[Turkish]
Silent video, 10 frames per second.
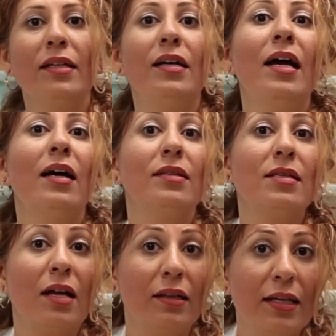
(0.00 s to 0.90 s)
ya da ayakta
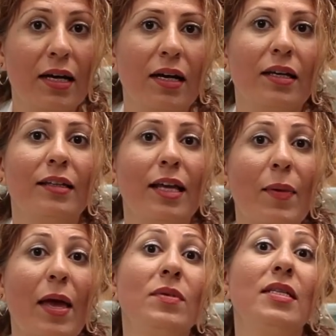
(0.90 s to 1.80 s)
sallayarak ya da
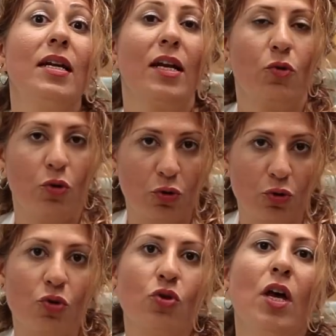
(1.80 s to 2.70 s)
hep emzirerek
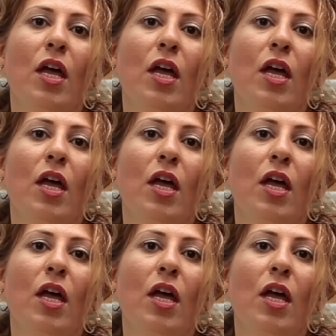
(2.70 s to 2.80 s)
uyuturuz.